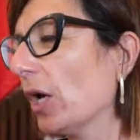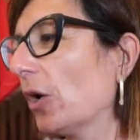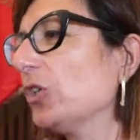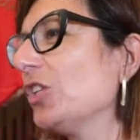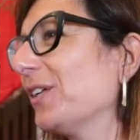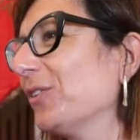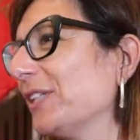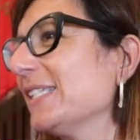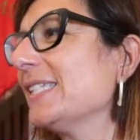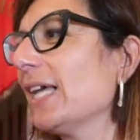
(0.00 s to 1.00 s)
oggi la
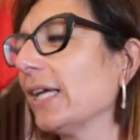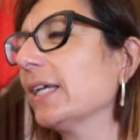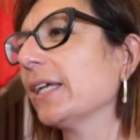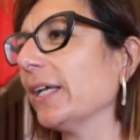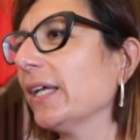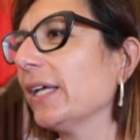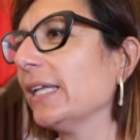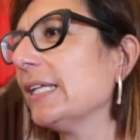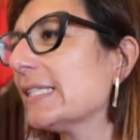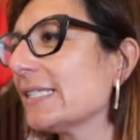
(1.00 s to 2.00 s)
notizia è che
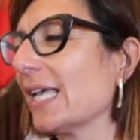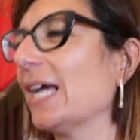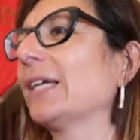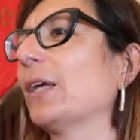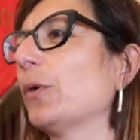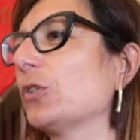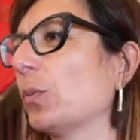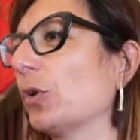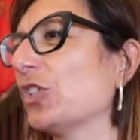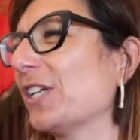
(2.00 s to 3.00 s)
inizia anche
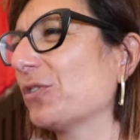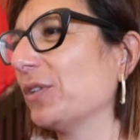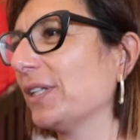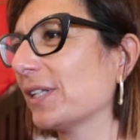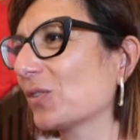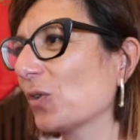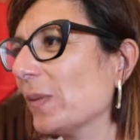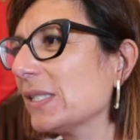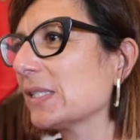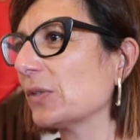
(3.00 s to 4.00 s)
questo processo di di
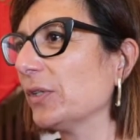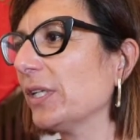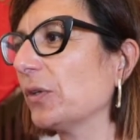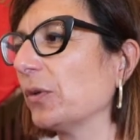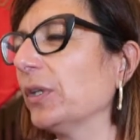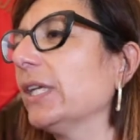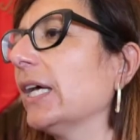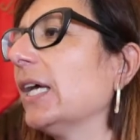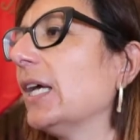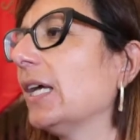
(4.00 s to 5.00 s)
trasformazione con
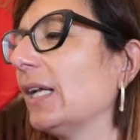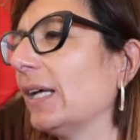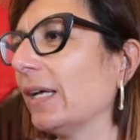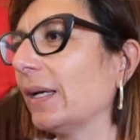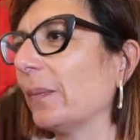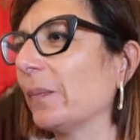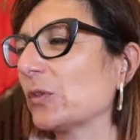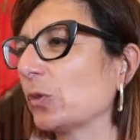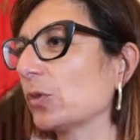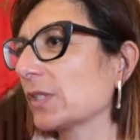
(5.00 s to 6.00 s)
la
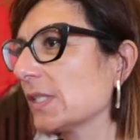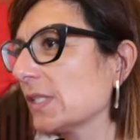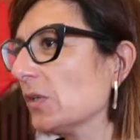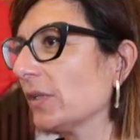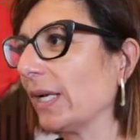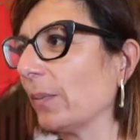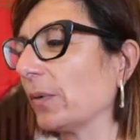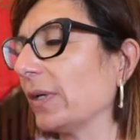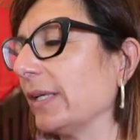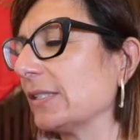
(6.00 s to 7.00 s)
sottoscrizione, la,
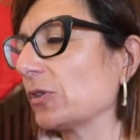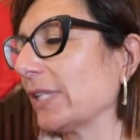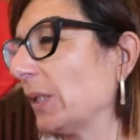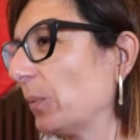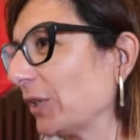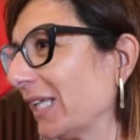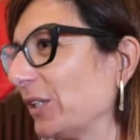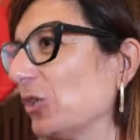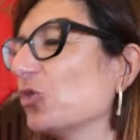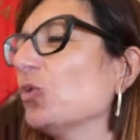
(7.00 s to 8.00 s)
eh, sono stati
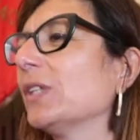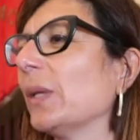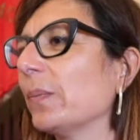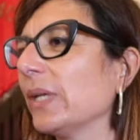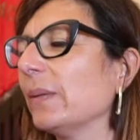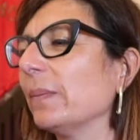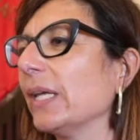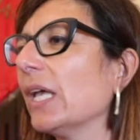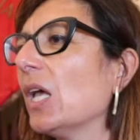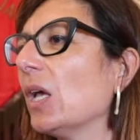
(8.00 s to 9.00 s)
portati in giunta i
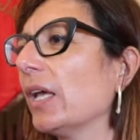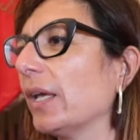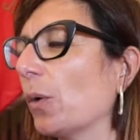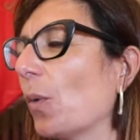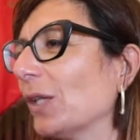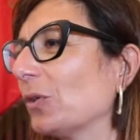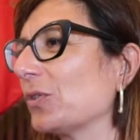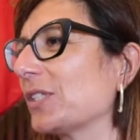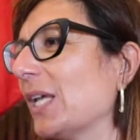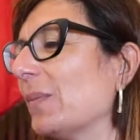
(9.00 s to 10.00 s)
primi eh,
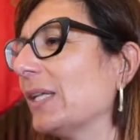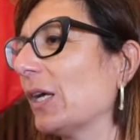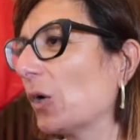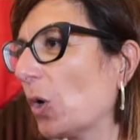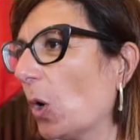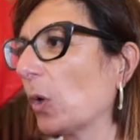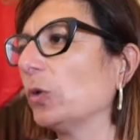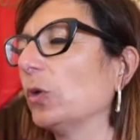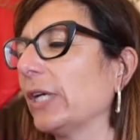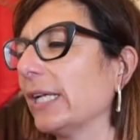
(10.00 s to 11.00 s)
quattro schemi di
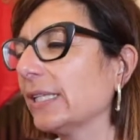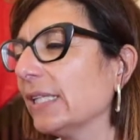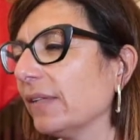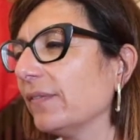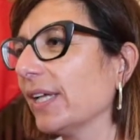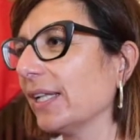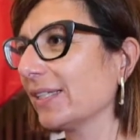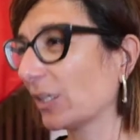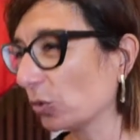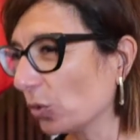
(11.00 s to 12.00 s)
accordo relativi
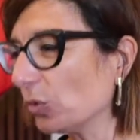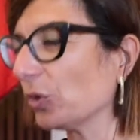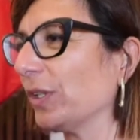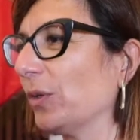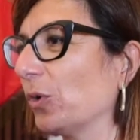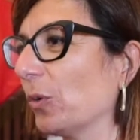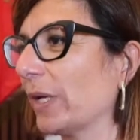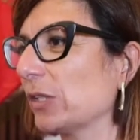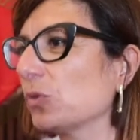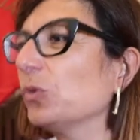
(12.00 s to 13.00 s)
al tratto 1 del
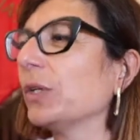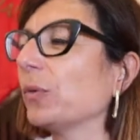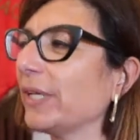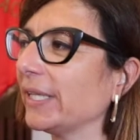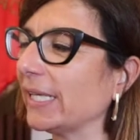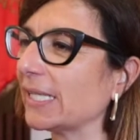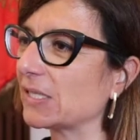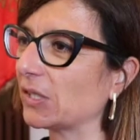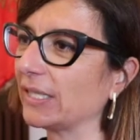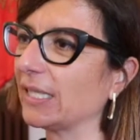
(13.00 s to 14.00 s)
lungomare sud e quindi la
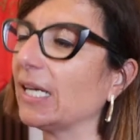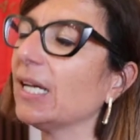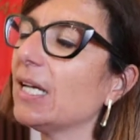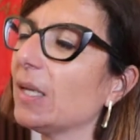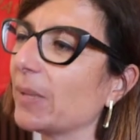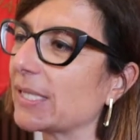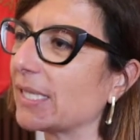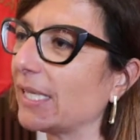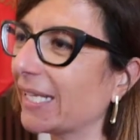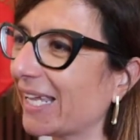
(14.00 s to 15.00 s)
zona tra
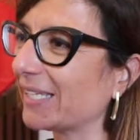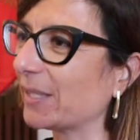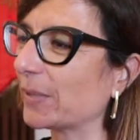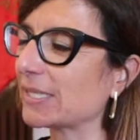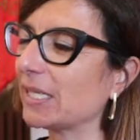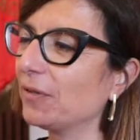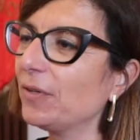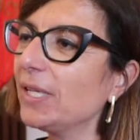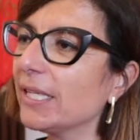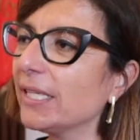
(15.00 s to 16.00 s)
Piazzale Kennedy e Piazzale
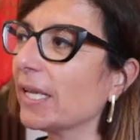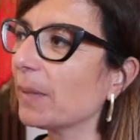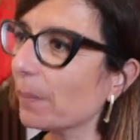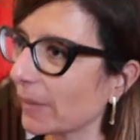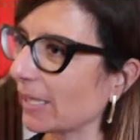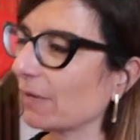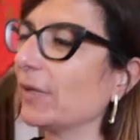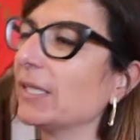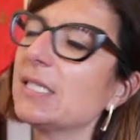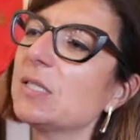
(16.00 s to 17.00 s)
Fellini e, in, e nella
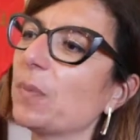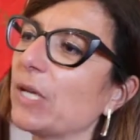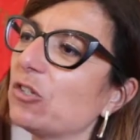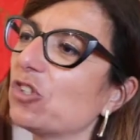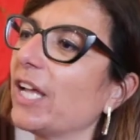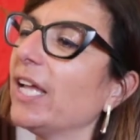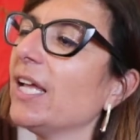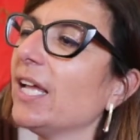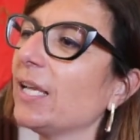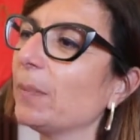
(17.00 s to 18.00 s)
fattispecie
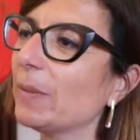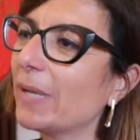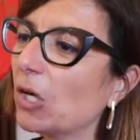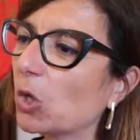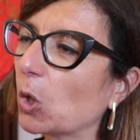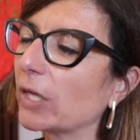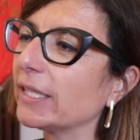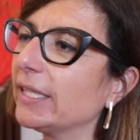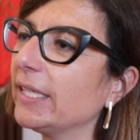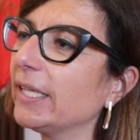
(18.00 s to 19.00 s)
i primi
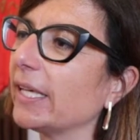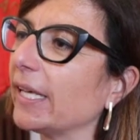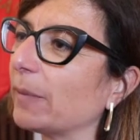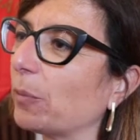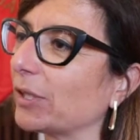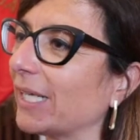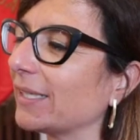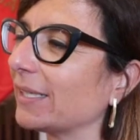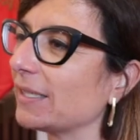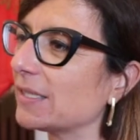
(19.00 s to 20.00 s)
accordi eh,
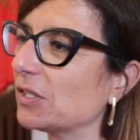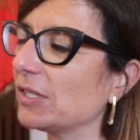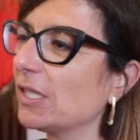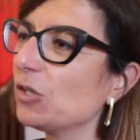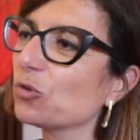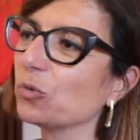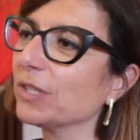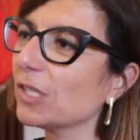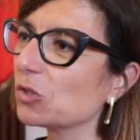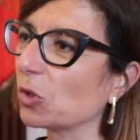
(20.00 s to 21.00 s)
portati all'attenzione della
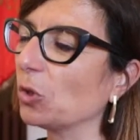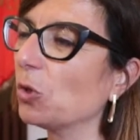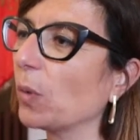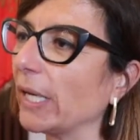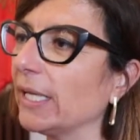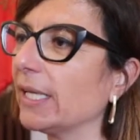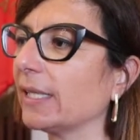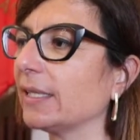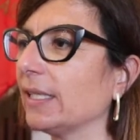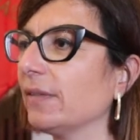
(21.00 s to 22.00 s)
giunta sono quelli
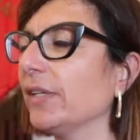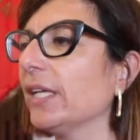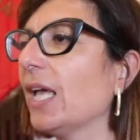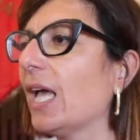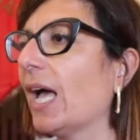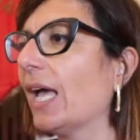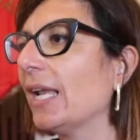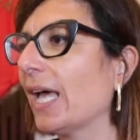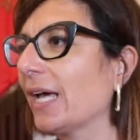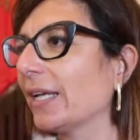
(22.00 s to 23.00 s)
relativi
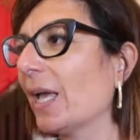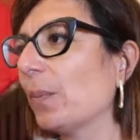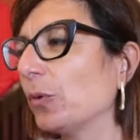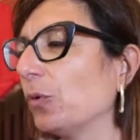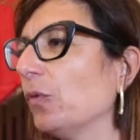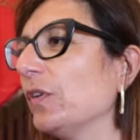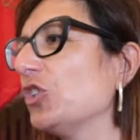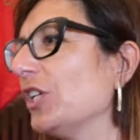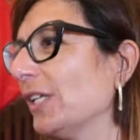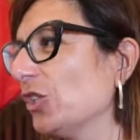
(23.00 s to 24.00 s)
all'area più
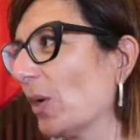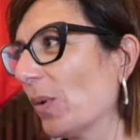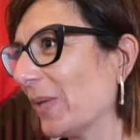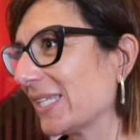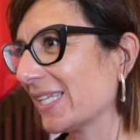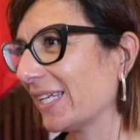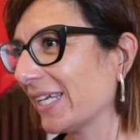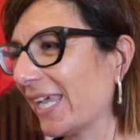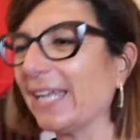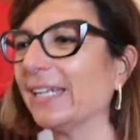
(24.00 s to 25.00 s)
vicina diciamo, a
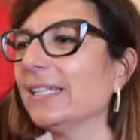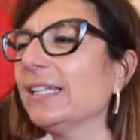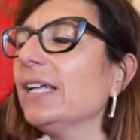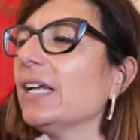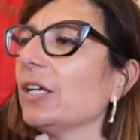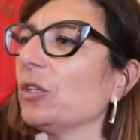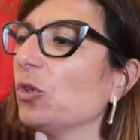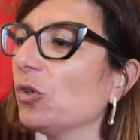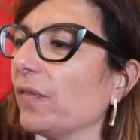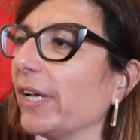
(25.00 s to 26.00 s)
Piazzale Kennedy
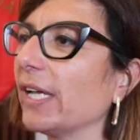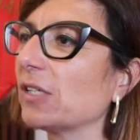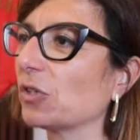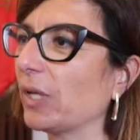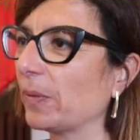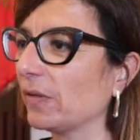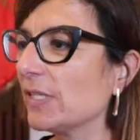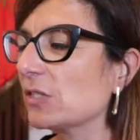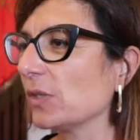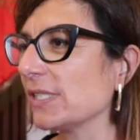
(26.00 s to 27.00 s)
dove so, è
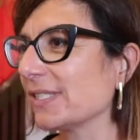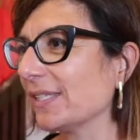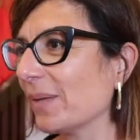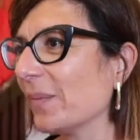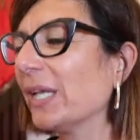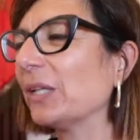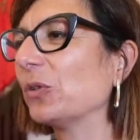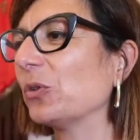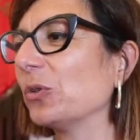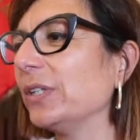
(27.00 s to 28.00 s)
previsto
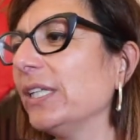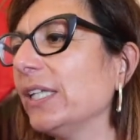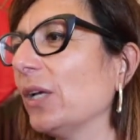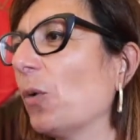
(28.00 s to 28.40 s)
l'insediamento di